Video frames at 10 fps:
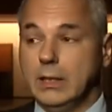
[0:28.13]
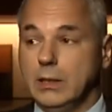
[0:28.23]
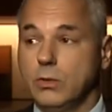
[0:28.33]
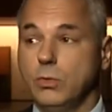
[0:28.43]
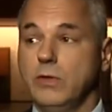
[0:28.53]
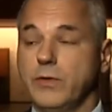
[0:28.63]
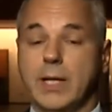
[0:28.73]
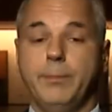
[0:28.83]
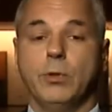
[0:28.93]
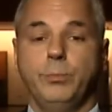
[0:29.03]
in cui
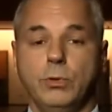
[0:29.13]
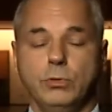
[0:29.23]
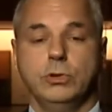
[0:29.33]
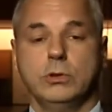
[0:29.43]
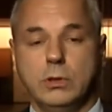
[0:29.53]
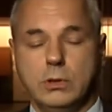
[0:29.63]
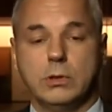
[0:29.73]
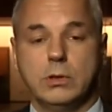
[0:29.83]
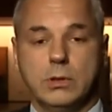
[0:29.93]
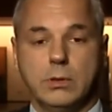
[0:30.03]
verrà proposto
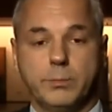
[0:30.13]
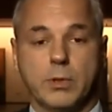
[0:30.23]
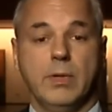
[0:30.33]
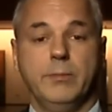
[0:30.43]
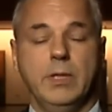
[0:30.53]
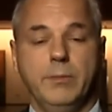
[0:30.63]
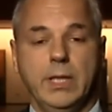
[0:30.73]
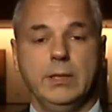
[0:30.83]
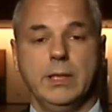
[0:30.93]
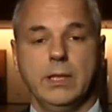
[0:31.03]
eh,
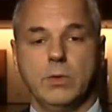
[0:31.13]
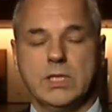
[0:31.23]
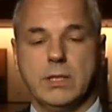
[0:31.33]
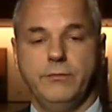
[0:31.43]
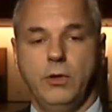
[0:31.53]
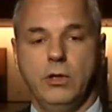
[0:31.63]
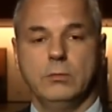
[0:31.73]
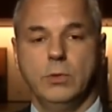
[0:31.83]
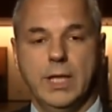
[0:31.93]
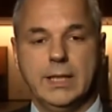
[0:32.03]
probabilmente questa
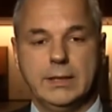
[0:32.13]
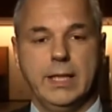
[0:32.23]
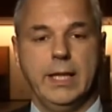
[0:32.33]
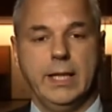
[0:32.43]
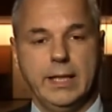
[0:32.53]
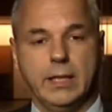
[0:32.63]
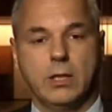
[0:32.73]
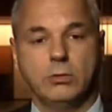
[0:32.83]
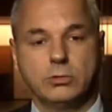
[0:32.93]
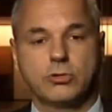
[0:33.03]
formula dei
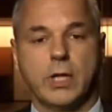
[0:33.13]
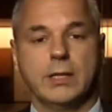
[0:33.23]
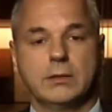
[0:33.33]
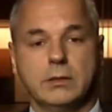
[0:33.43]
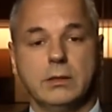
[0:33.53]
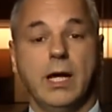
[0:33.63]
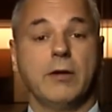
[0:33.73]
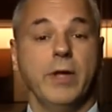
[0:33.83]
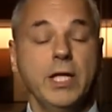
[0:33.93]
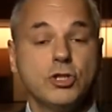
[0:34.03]
contract
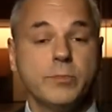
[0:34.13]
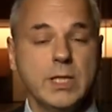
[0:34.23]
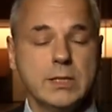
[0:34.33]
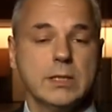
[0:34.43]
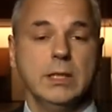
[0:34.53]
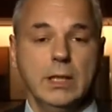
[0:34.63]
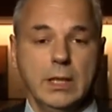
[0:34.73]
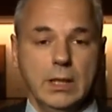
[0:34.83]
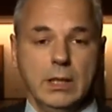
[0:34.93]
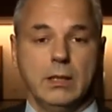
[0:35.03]
arrangements,
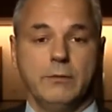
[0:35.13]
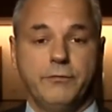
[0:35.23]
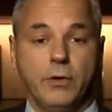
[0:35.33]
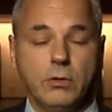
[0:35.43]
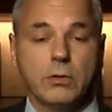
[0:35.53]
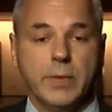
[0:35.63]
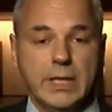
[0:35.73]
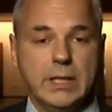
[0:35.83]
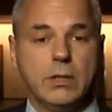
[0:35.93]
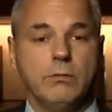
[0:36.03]
eh,
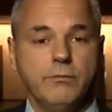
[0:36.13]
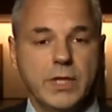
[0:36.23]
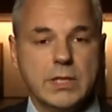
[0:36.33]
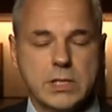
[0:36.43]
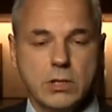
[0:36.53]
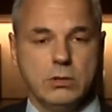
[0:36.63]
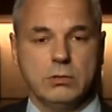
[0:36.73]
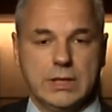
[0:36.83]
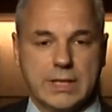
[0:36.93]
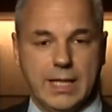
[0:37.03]
forme di
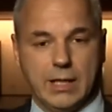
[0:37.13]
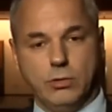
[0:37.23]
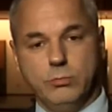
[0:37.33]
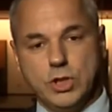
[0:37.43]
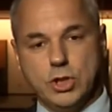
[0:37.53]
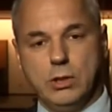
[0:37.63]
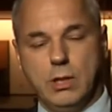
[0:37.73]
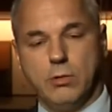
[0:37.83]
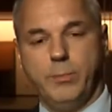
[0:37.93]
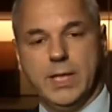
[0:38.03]
convenzioni tra la Commissione
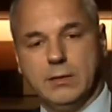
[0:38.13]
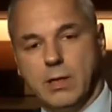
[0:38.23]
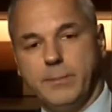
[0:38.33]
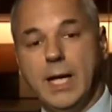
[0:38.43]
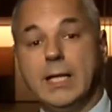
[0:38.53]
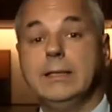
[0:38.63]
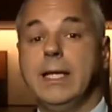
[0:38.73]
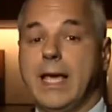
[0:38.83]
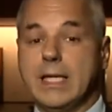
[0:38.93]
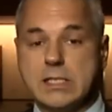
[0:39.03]
europea da una
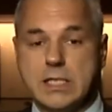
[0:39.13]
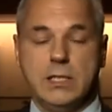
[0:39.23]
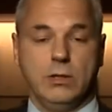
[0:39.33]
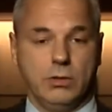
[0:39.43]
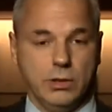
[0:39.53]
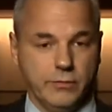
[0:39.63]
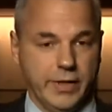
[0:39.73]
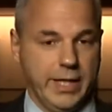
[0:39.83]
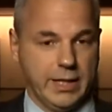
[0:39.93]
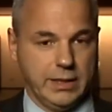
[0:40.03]
parte e i singoli
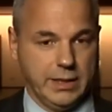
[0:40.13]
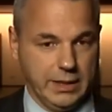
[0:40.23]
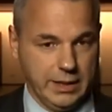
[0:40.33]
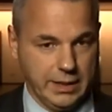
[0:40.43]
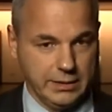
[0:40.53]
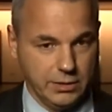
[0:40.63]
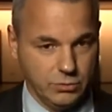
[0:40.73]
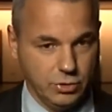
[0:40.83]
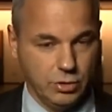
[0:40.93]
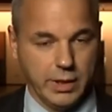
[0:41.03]
governi eh,
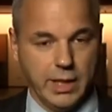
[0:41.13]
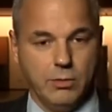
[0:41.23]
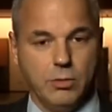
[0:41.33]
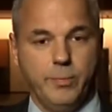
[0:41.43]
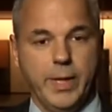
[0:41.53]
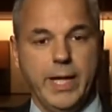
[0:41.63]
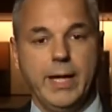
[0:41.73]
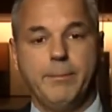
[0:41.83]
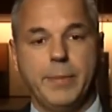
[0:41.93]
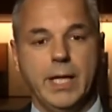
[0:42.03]
dell'Unione
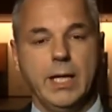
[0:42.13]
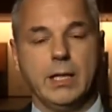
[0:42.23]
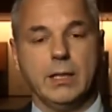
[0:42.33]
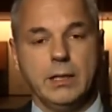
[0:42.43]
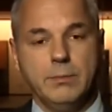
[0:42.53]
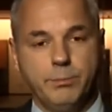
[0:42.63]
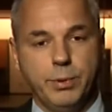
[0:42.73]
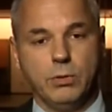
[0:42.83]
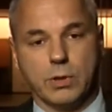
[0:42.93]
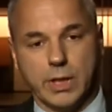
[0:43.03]
europea per
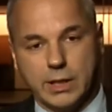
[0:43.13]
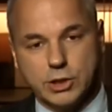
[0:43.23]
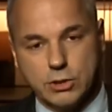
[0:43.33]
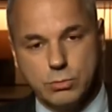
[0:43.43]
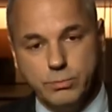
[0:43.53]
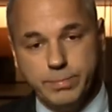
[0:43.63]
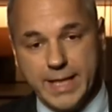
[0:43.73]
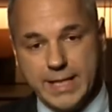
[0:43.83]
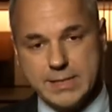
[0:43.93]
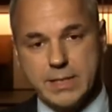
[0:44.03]
imporre a ciascun
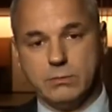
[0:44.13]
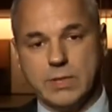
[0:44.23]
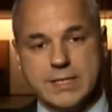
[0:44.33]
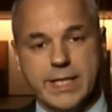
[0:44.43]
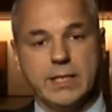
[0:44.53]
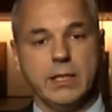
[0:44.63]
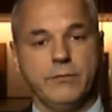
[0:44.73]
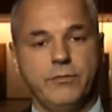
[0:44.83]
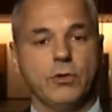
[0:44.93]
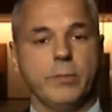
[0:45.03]
paese una serie di
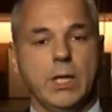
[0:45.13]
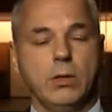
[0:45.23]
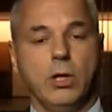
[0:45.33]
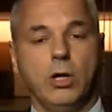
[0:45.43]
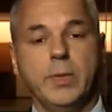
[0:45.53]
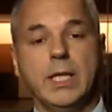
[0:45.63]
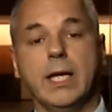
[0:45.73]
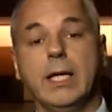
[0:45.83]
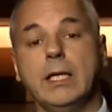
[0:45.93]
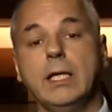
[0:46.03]
riforme
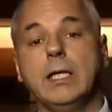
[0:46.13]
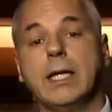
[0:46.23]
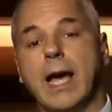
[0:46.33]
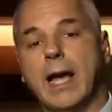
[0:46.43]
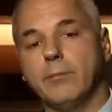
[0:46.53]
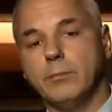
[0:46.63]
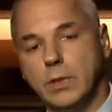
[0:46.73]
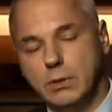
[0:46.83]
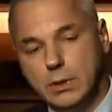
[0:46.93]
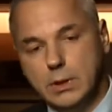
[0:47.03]
economiche in
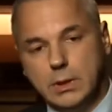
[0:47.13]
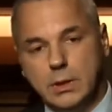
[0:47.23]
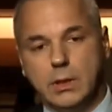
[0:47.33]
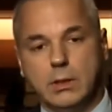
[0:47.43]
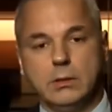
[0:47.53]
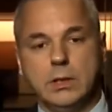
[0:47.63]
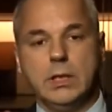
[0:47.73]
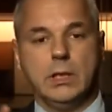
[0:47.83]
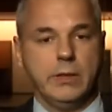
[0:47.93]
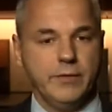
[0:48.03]
cambio eh,
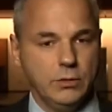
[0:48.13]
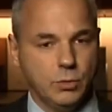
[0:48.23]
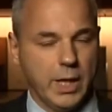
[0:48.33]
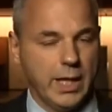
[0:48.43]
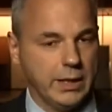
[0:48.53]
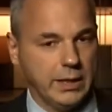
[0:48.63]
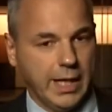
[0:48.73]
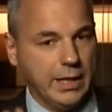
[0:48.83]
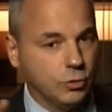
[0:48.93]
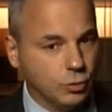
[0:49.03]
di eventuali
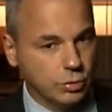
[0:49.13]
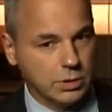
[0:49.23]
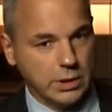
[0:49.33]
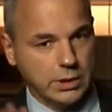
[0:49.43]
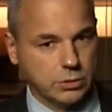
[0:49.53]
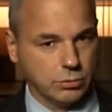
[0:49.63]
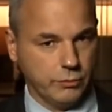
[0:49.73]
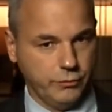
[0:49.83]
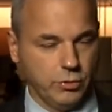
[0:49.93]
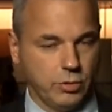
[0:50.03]
aiuti
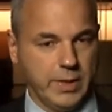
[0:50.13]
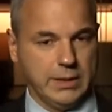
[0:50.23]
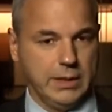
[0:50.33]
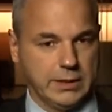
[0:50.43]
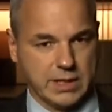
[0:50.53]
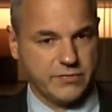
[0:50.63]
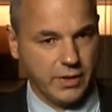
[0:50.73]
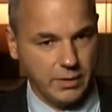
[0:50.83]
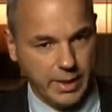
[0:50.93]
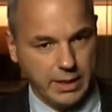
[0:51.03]
sotto forma di
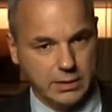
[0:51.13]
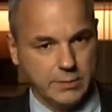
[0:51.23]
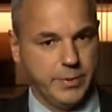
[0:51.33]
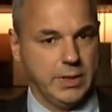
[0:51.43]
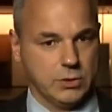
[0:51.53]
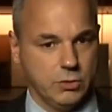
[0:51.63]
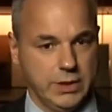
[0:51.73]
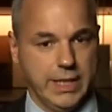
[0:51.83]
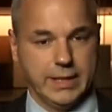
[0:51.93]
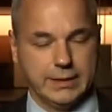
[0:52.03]
trasferimenti P
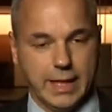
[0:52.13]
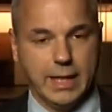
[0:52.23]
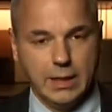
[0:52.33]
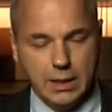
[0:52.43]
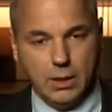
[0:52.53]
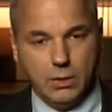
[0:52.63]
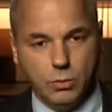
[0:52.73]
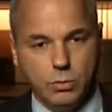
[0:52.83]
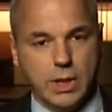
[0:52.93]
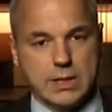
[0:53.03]
solidarietà
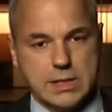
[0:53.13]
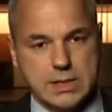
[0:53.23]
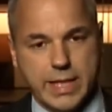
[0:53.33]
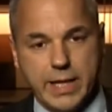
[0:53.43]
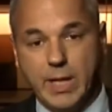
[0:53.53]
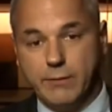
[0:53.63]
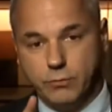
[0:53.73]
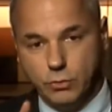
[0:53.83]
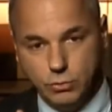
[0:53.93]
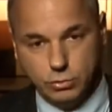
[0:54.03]
un sistema
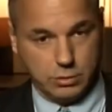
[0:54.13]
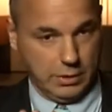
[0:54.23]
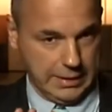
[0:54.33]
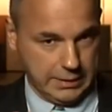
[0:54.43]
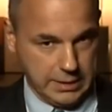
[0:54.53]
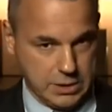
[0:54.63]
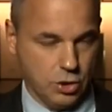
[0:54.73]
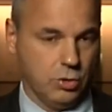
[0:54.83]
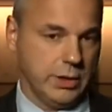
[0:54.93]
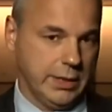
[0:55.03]
voluto,
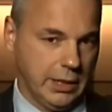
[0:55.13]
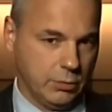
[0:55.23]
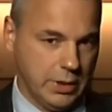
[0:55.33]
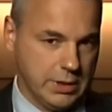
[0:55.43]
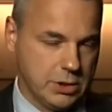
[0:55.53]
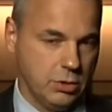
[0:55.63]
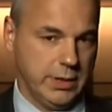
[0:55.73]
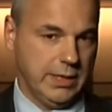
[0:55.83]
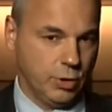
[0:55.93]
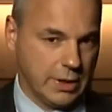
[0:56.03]
attenzione, dalla
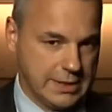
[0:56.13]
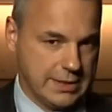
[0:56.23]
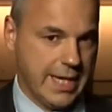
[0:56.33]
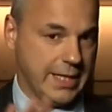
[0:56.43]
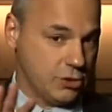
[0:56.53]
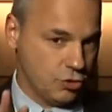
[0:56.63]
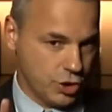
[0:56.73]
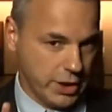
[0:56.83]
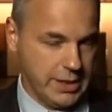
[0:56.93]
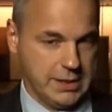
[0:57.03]
coalizione democristiana e
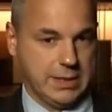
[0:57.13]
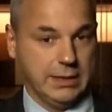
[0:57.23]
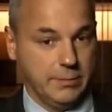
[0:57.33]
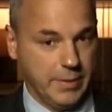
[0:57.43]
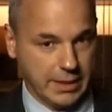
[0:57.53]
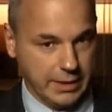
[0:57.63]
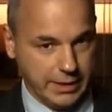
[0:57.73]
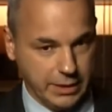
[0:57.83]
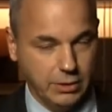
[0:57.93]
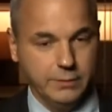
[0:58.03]
socialista di
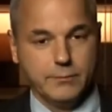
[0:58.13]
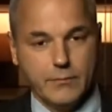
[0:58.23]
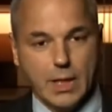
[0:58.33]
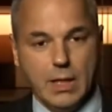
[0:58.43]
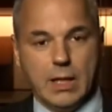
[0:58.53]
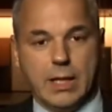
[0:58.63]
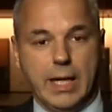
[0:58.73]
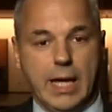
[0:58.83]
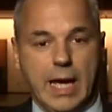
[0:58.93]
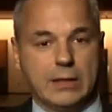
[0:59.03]
Berlino
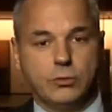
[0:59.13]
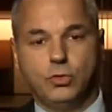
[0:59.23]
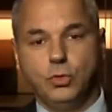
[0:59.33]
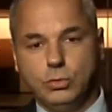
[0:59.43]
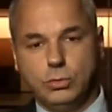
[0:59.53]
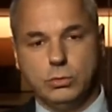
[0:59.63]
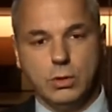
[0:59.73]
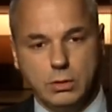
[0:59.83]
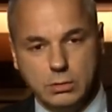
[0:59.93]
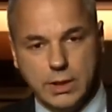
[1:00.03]
che ha
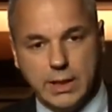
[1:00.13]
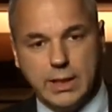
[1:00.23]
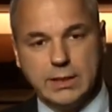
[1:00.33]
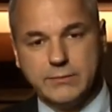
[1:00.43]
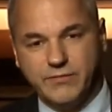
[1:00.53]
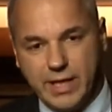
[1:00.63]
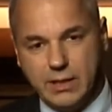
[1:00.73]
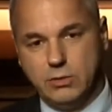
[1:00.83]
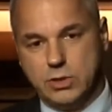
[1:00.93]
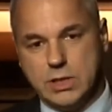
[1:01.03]
tutto del
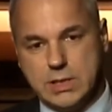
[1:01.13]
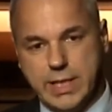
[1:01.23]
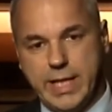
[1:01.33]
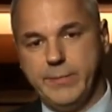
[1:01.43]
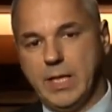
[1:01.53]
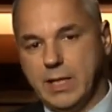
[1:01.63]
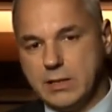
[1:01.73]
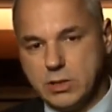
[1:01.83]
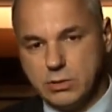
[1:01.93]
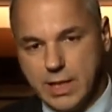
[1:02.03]
vecchio sistema
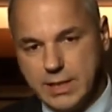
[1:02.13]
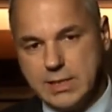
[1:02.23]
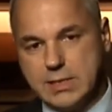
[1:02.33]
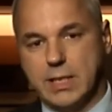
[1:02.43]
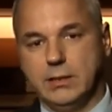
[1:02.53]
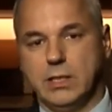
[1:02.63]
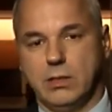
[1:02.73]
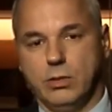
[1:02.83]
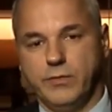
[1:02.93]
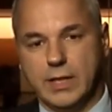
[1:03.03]
nazionalista
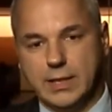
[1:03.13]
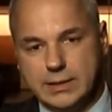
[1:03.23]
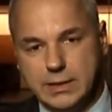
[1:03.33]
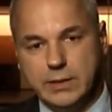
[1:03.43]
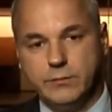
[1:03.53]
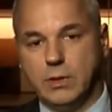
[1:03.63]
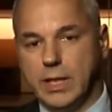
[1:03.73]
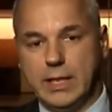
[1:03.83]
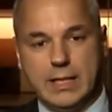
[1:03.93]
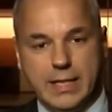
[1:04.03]
intergovernativo e